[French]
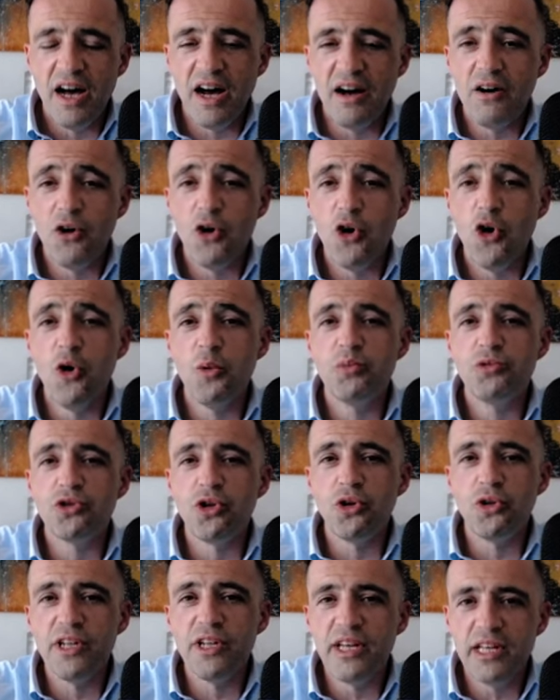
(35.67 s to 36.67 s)
euh,
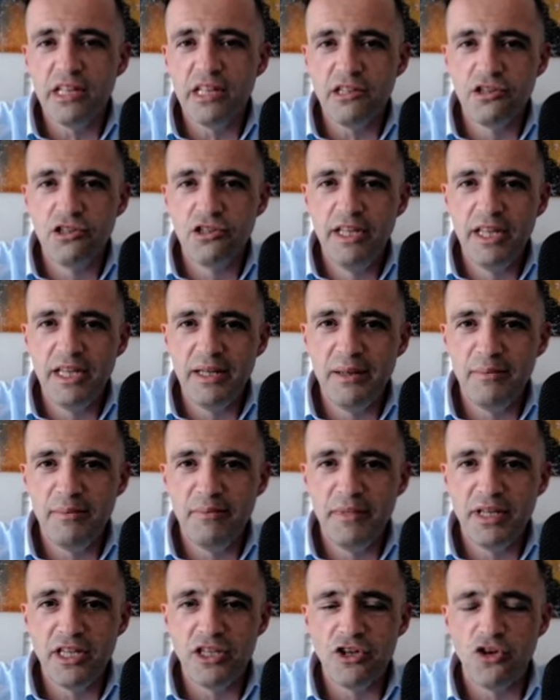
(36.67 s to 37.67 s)
obtenaient des
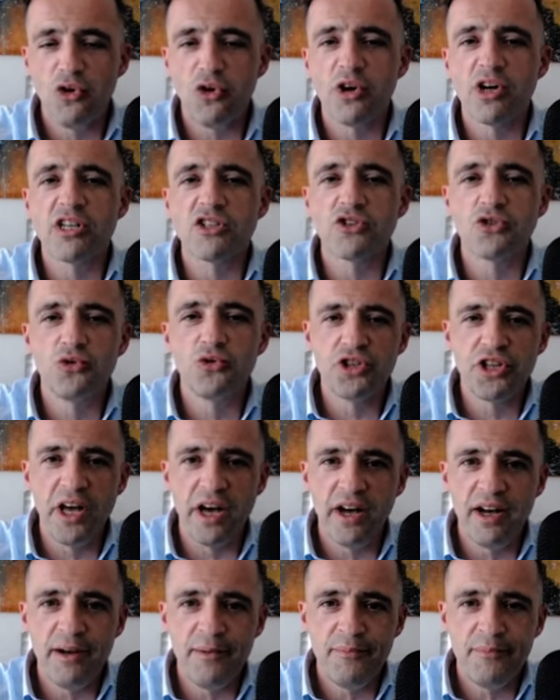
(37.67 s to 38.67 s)
meilleurs
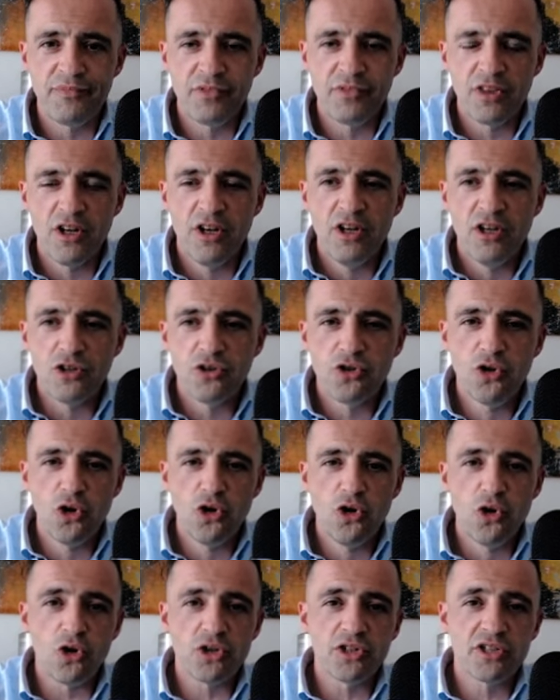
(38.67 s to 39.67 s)
résultats que
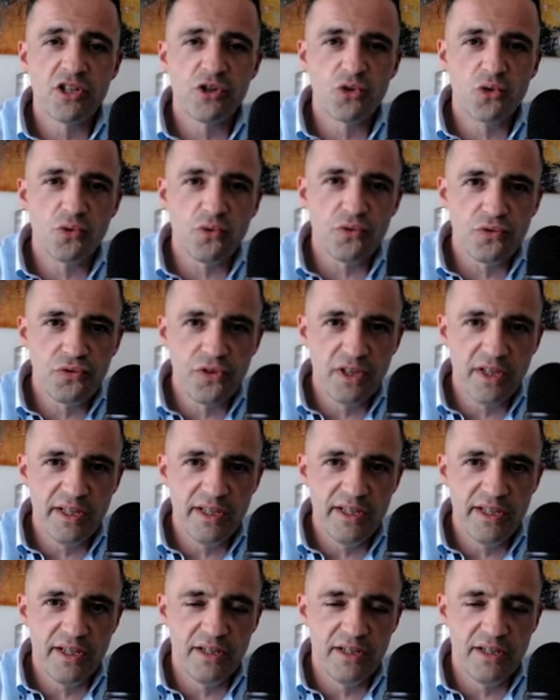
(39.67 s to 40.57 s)
lorsqu'ils confiaient